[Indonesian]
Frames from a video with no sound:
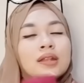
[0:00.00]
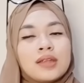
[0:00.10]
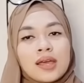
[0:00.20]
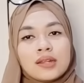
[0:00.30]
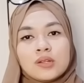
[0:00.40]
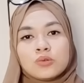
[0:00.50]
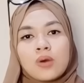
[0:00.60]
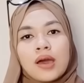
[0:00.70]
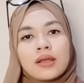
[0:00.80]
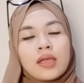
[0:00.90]
dan ini untuk
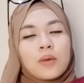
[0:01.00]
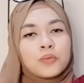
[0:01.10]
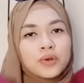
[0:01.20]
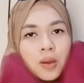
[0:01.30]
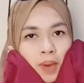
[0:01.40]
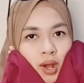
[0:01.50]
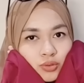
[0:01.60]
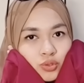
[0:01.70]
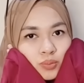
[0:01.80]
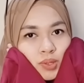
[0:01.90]
harganya murah
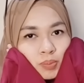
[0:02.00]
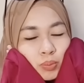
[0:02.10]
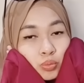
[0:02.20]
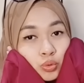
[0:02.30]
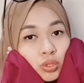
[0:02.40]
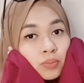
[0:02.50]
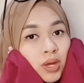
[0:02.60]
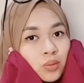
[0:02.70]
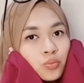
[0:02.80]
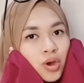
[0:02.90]
banget cuman 45
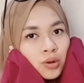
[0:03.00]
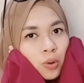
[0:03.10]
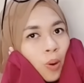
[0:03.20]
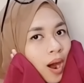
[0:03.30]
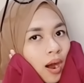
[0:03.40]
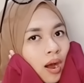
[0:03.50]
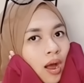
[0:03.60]
ribuan doang